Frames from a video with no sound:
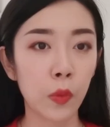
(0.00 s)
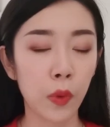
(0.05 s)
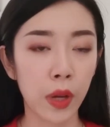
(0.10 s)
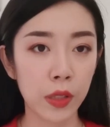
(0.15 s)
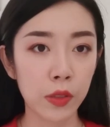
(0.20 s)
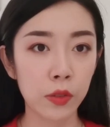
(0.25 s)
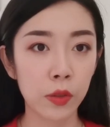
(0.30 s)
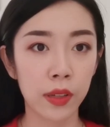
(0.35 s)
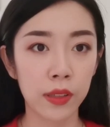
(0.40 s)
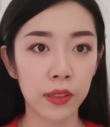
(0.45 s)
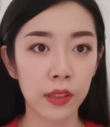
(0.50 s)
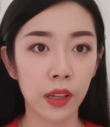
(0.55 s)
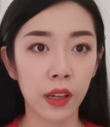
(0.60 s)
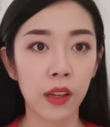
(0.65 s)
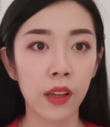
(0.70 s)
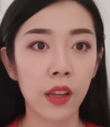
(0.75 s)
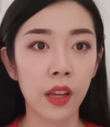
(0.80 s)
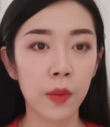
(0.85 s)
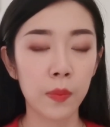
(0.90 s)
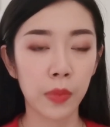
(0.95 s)
以完全的
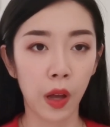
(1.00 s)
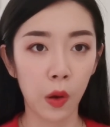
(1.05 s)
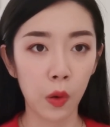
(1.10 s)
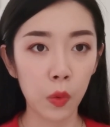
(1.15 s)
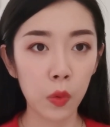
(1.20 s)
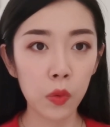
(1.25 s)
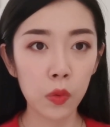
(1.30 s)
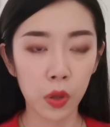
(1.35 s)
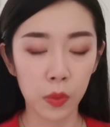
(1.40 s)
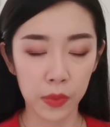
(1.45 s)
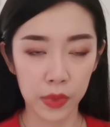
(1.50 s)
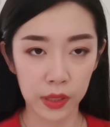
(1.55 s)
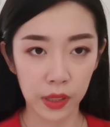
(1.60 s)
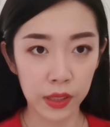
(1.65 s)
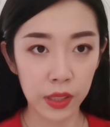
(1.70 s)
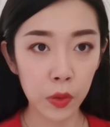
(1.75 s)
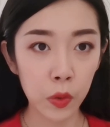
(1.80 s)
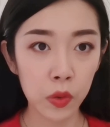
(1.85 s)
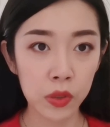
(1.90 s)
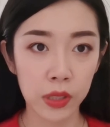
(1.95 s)
保护我们的
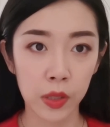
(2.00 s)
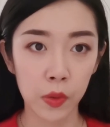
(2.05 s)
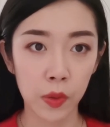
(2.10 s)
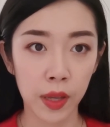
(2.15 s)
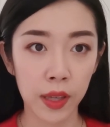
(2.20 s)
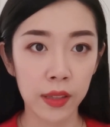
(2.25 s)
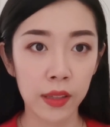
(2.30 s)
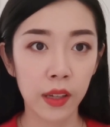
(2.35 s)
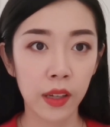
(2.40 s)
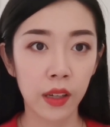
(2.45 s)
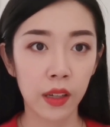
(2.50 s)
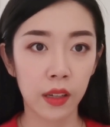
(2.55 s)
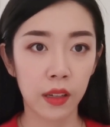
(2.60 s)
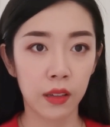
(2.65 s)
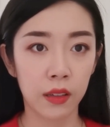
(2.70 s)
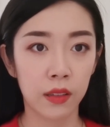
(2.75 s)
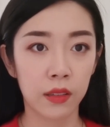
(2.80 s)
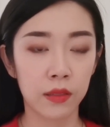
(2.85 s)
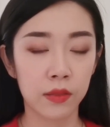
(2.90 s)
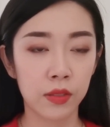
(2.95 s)
医护人员。
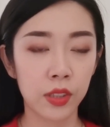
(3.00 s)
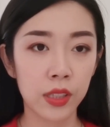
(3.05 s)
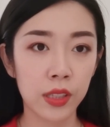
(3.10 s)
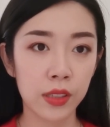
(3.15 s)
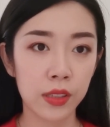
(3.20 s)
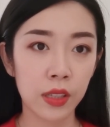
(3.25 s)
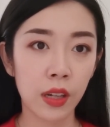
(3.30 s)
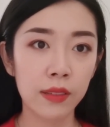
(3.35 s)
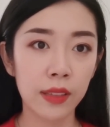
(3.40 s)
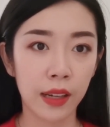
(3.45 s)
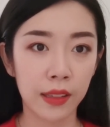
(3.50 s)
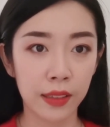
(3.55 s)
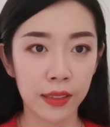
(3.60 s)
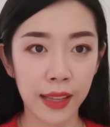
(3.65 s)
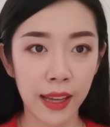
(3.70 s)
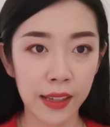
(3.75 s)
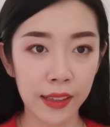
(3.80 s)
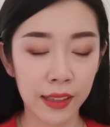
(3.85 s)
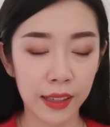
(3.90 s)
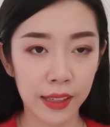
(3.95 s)
呃，这个胶囊呢，
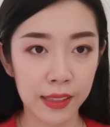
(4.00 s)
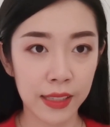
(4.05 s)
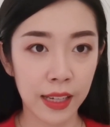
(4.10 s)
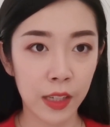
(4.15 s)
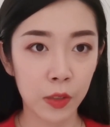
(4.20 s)
大家可以